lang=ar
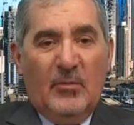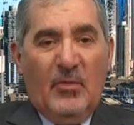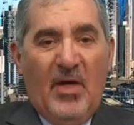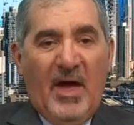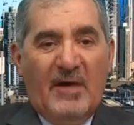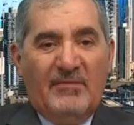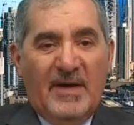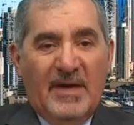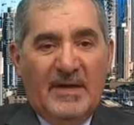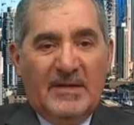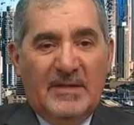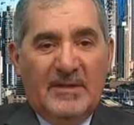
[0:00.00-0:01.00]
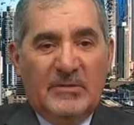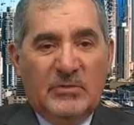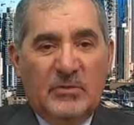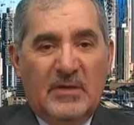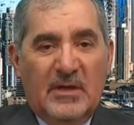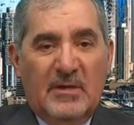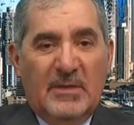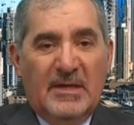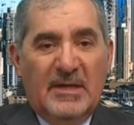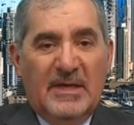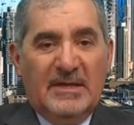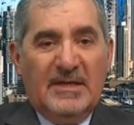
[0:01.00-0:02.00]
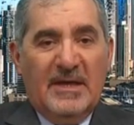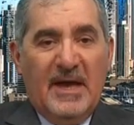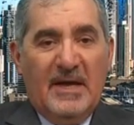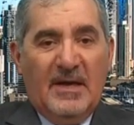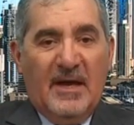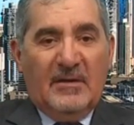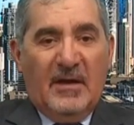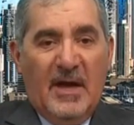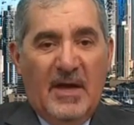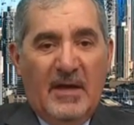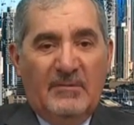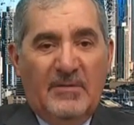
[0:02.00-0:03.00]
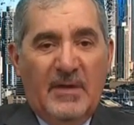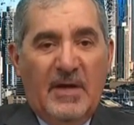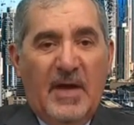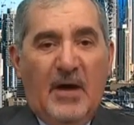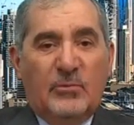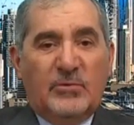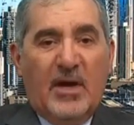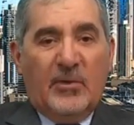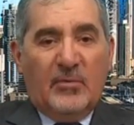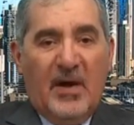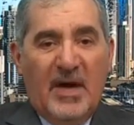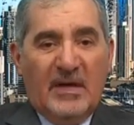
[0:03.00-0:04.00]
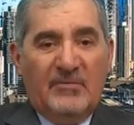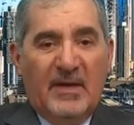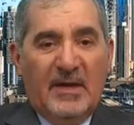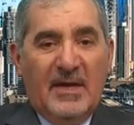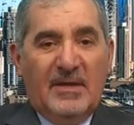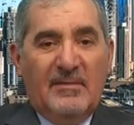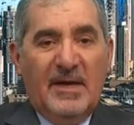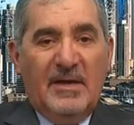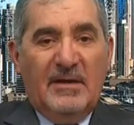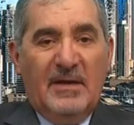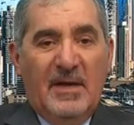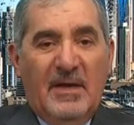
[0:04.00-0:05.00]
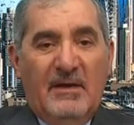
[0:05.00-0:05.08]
مضاعفات للسكري مثل اعتلال الاطراف او تقرحات في القدمين